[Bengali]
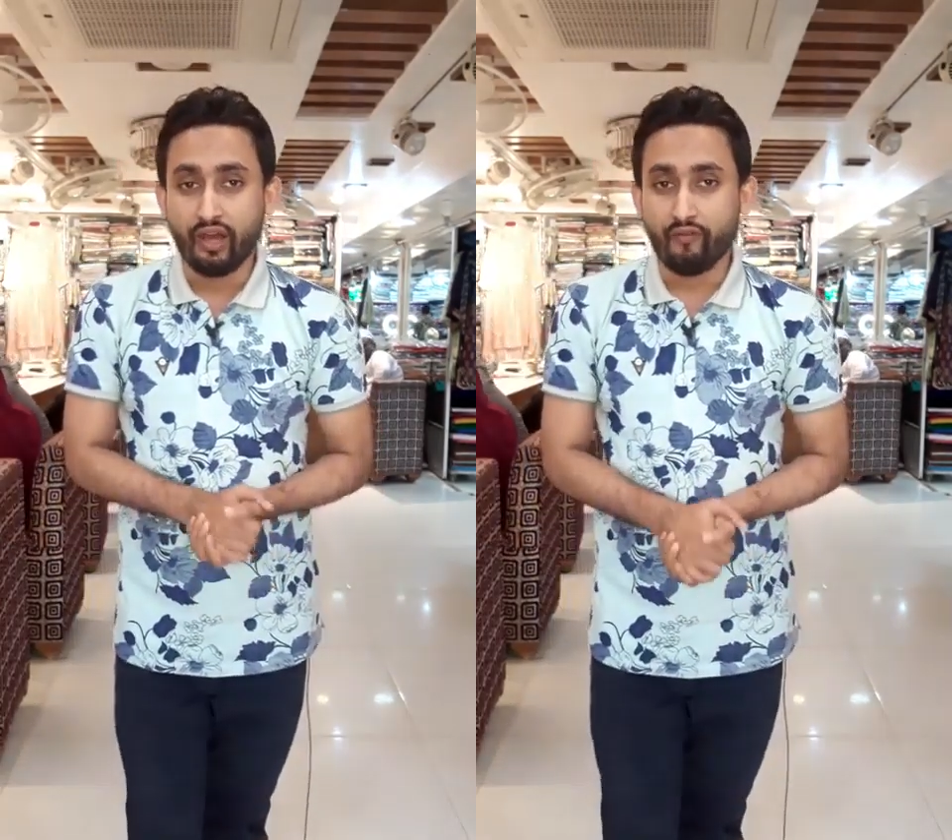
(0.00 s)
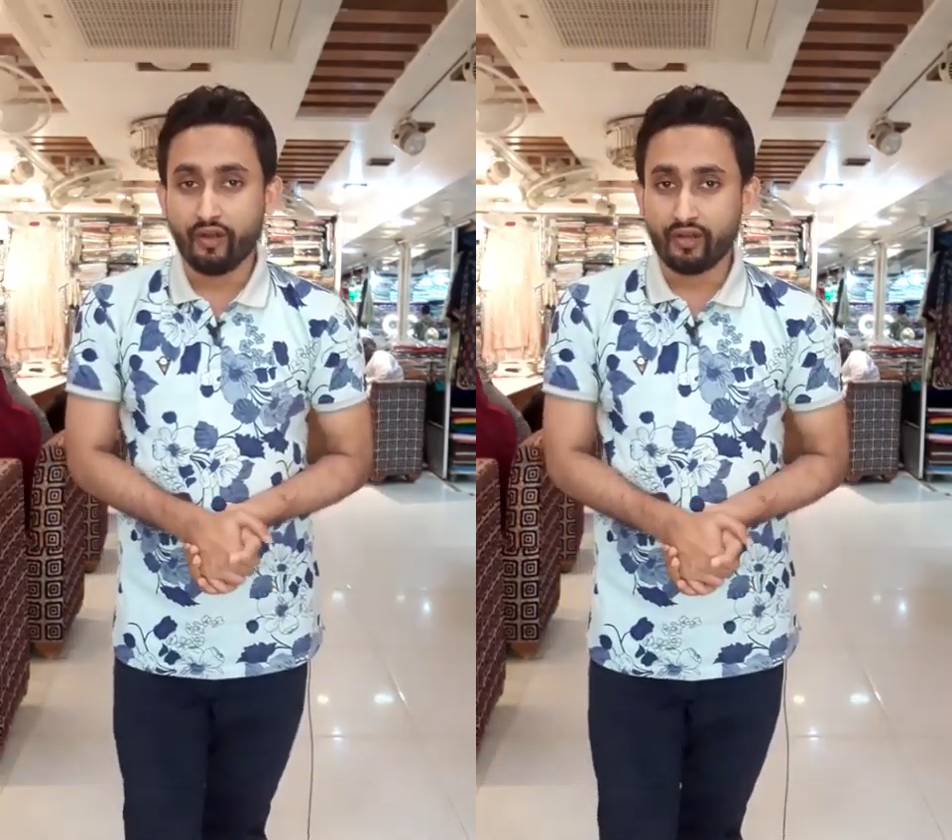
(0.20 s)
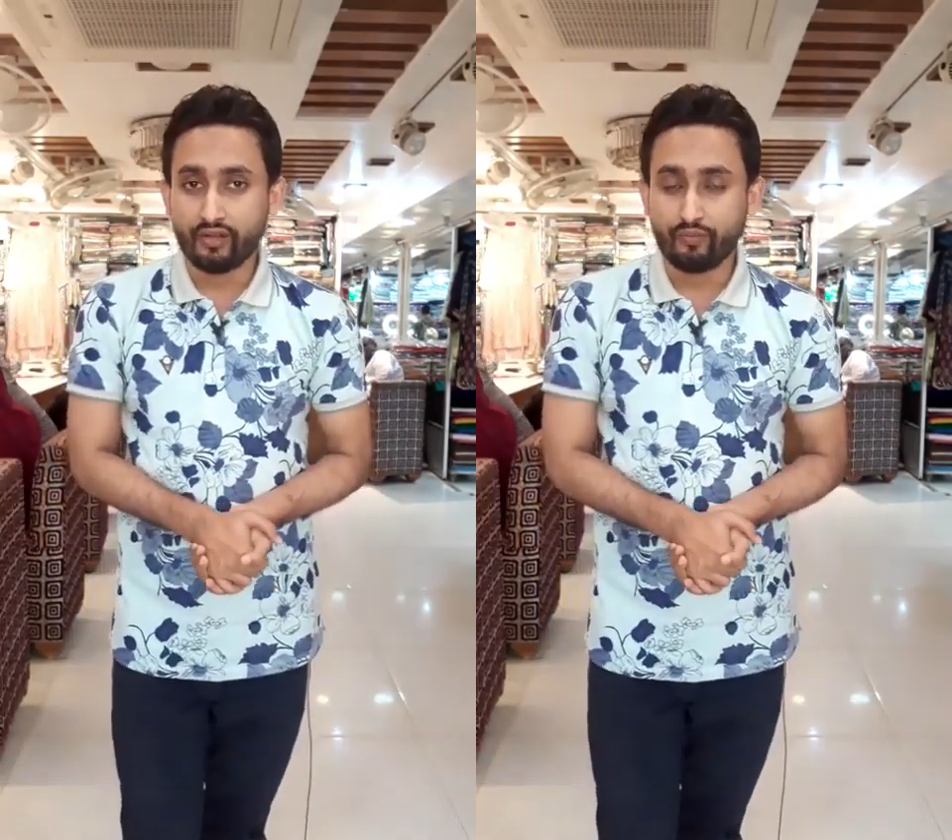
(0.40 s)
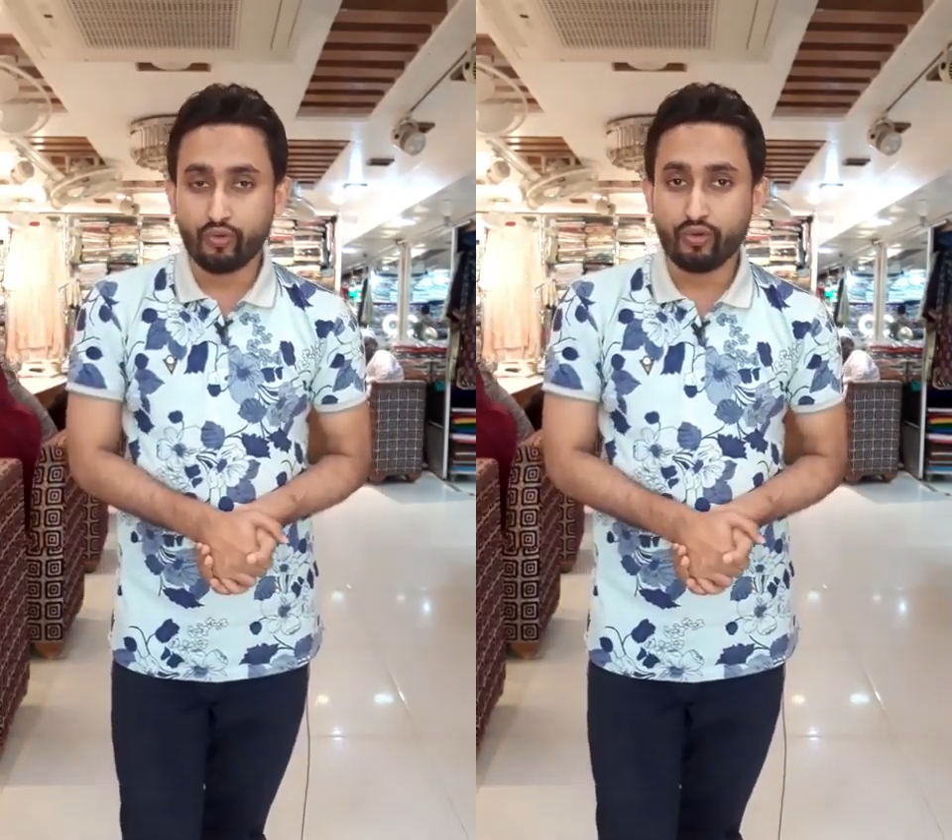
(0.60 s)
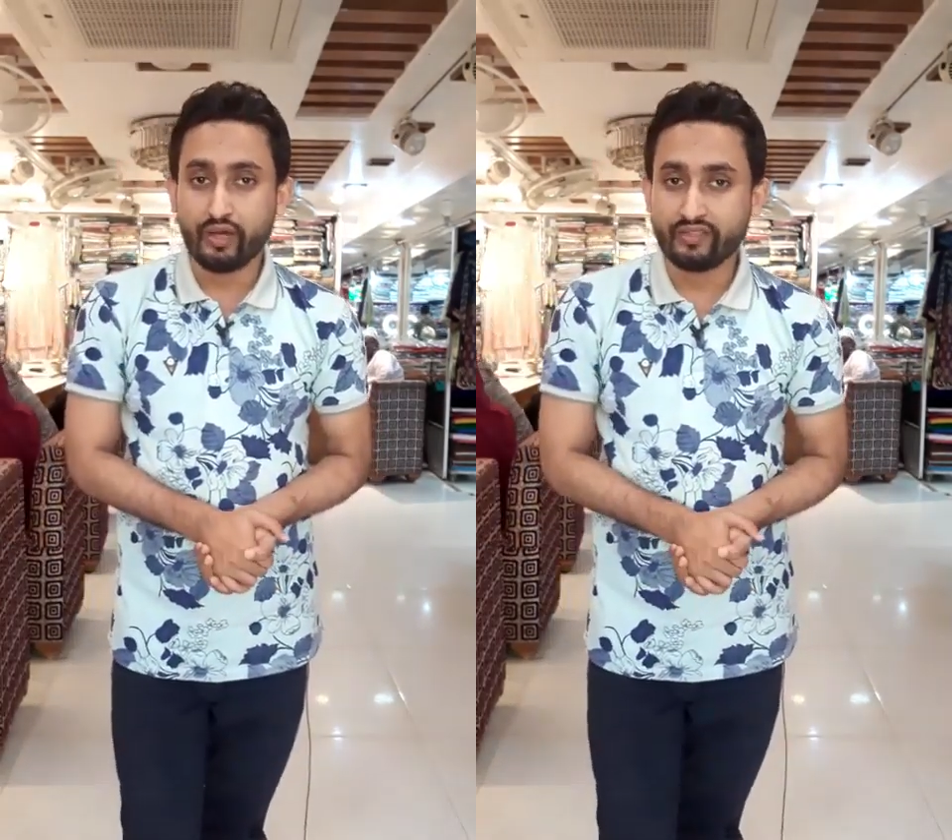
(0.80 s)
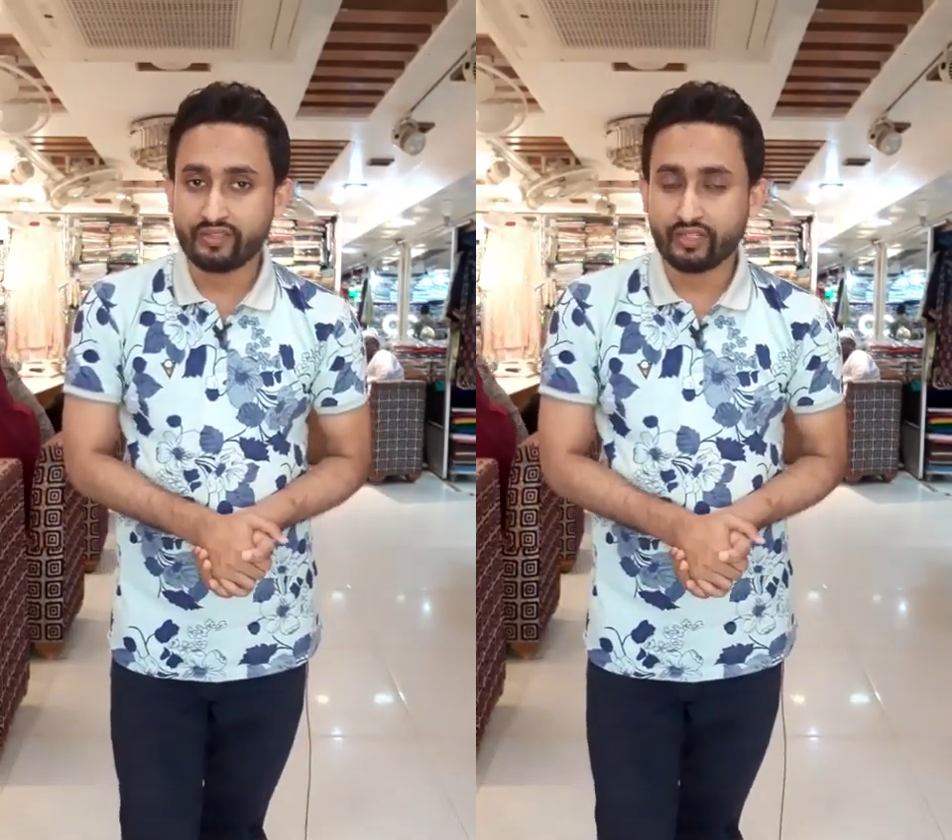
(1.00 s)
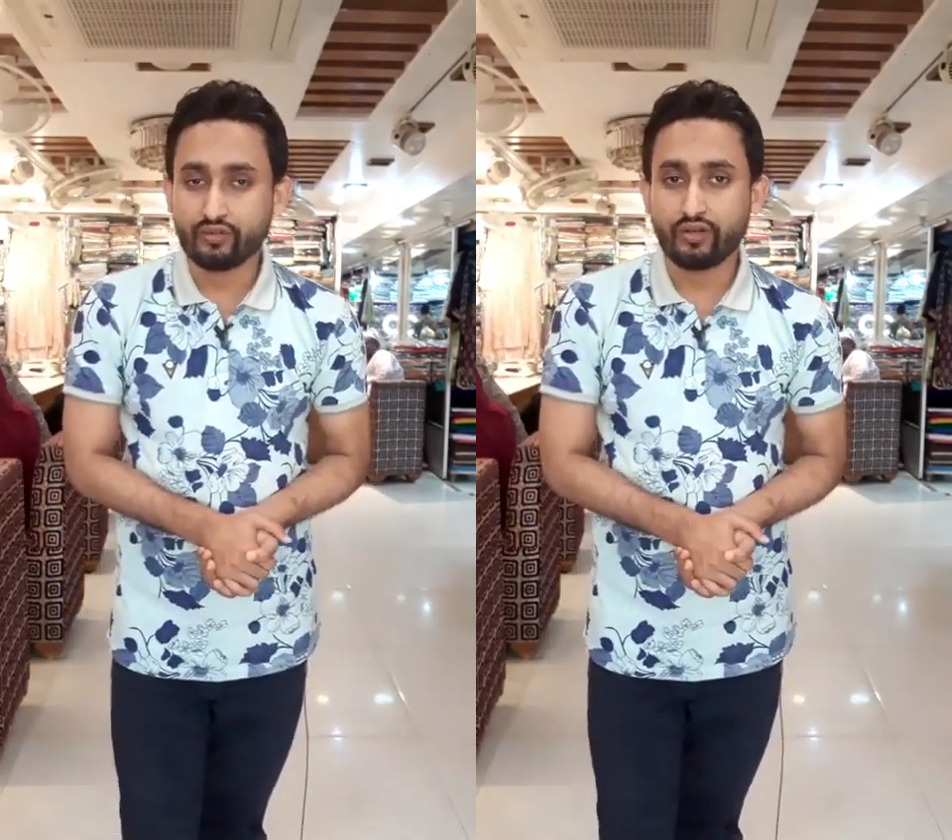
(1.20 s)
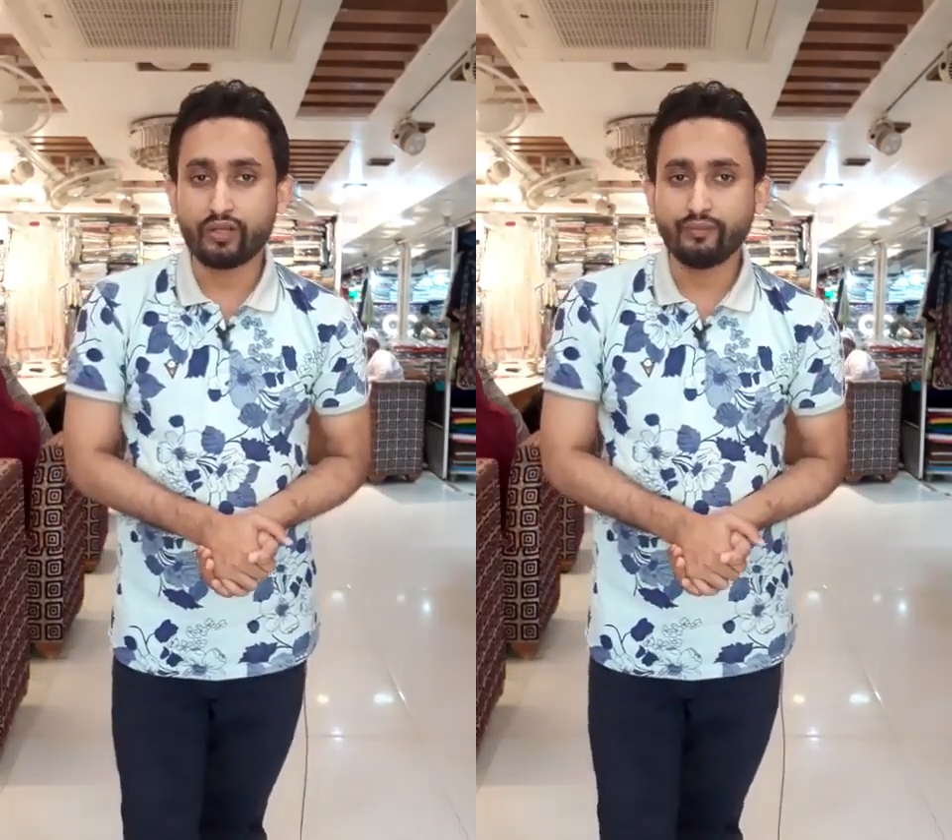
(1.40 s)
আবার পুনরায়
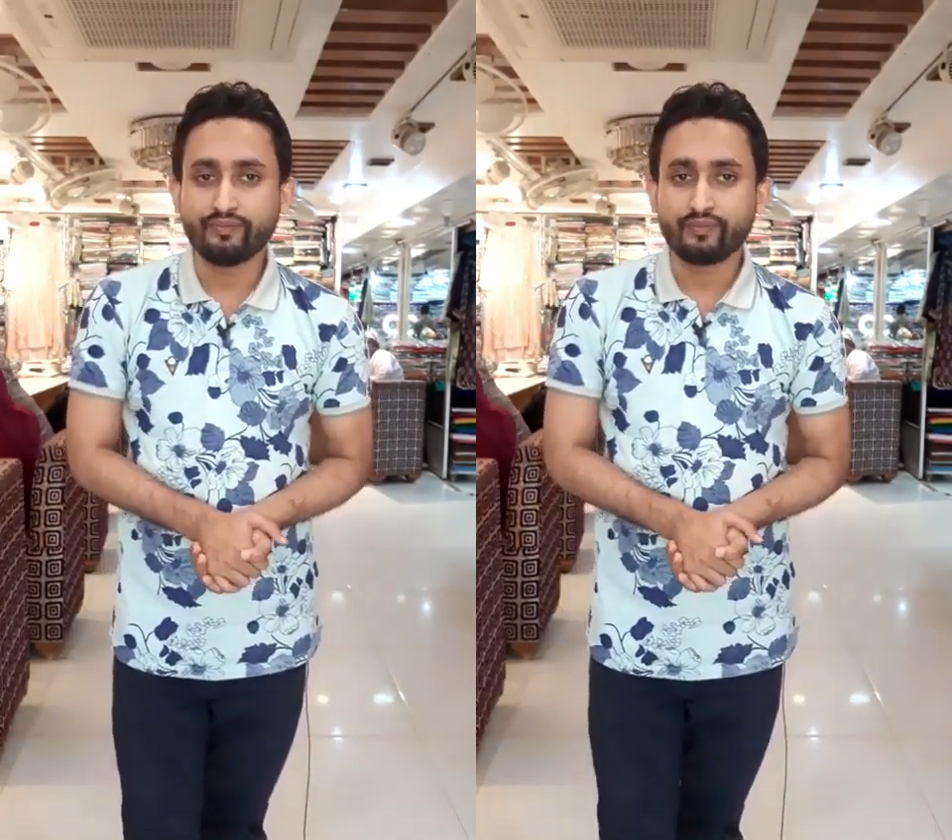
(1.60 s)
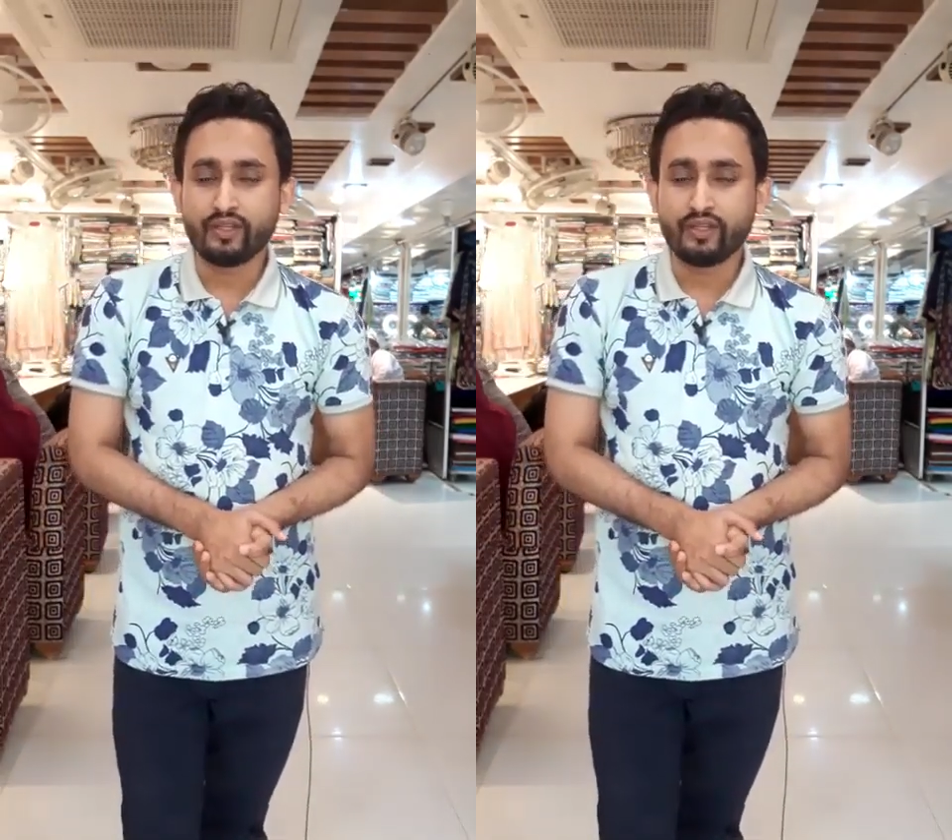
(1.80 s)
স্টার্ট করলাম